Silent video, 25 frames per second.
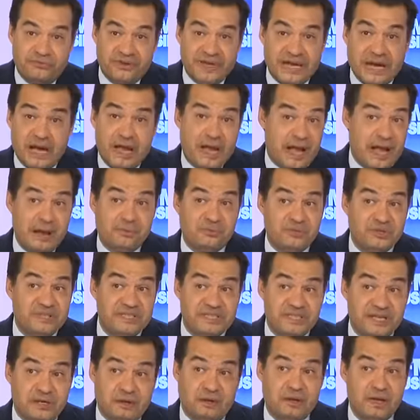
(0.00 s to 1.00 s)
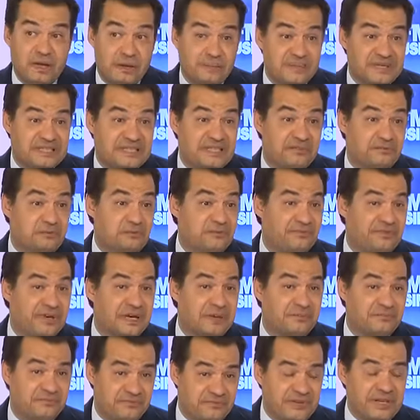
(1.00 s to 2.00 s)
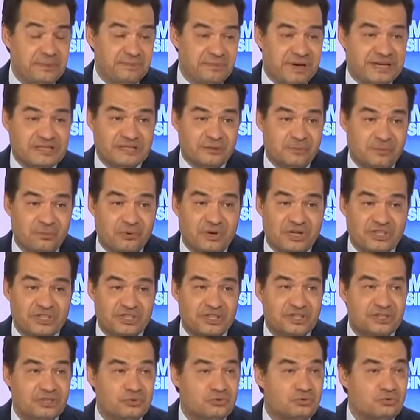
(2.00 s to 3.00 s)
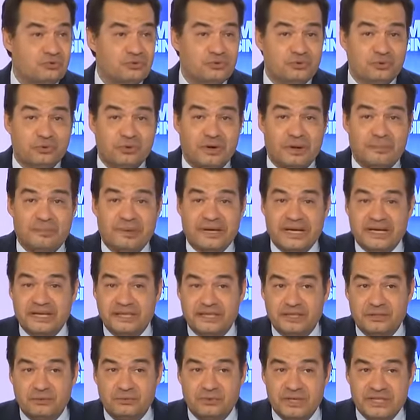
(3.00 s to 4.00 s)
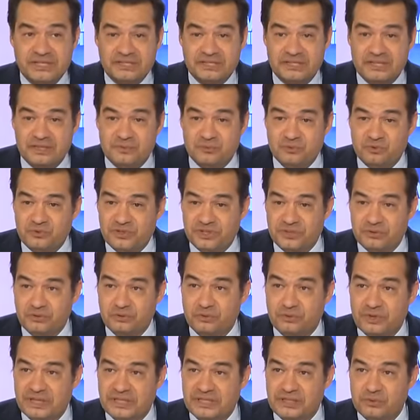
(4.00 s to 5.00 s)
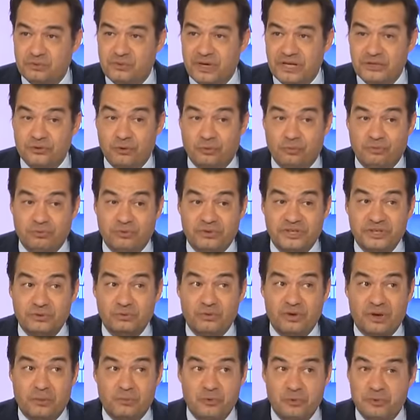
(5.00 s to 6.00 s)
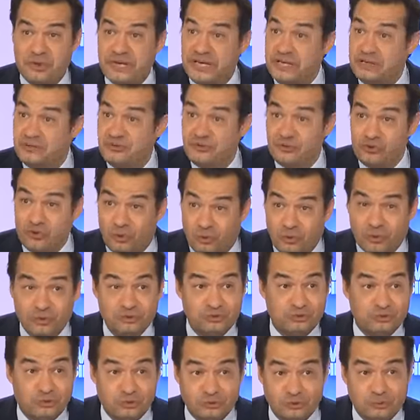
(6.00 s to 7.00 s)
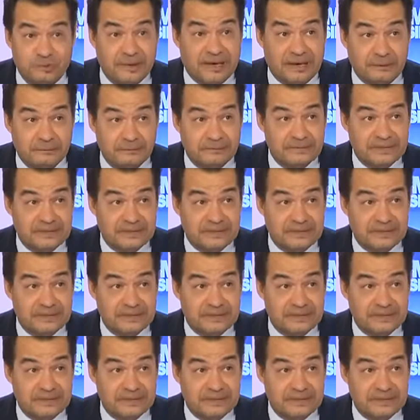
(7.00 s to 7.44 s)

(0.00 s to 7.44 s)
faire à bon escient. Mais si vous le faites, par exemple, pour acheter des studios à Paris ou à Issy-les-Moulineaux ou à Lille ou à Lyon pour les louer en meublé, non, surtout pas.